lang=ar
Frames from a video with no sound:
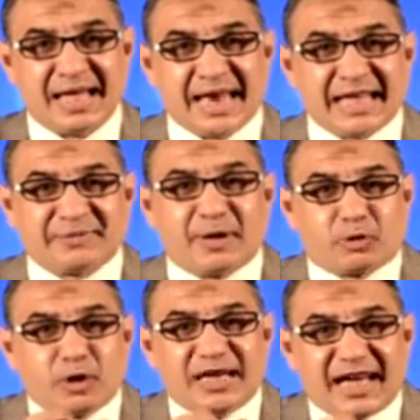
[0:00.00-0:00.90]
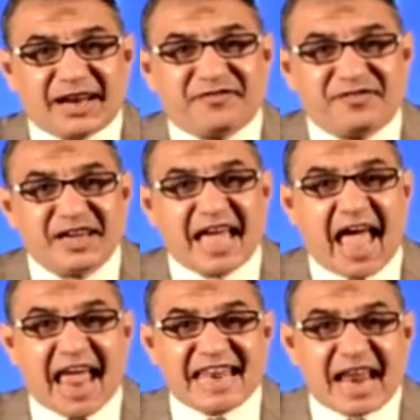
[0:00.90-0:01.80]
لازم الكل يعرف
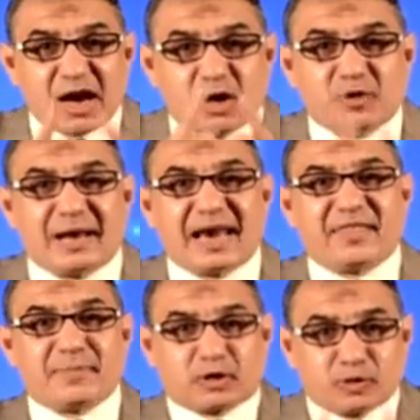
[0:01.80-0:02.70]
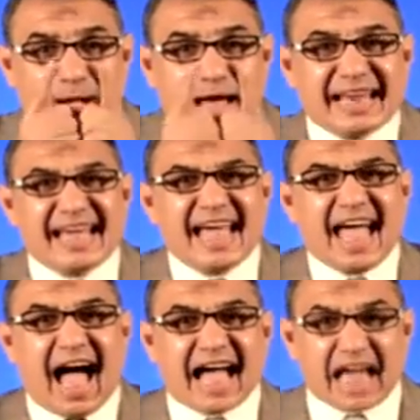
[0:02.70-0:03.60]
ان اللقمة الذي مكتوبة له
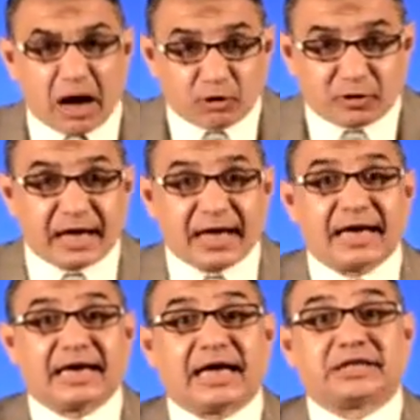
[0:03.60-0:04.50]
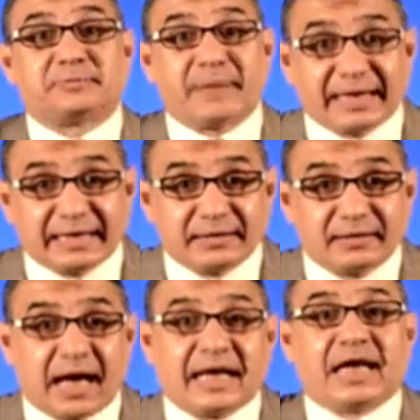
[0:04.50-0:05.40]
هياخذها غصبا
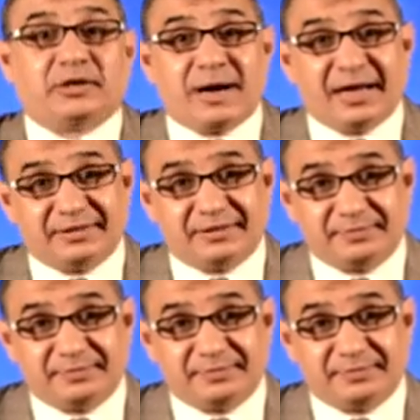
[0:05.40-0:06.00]
عن اي واحد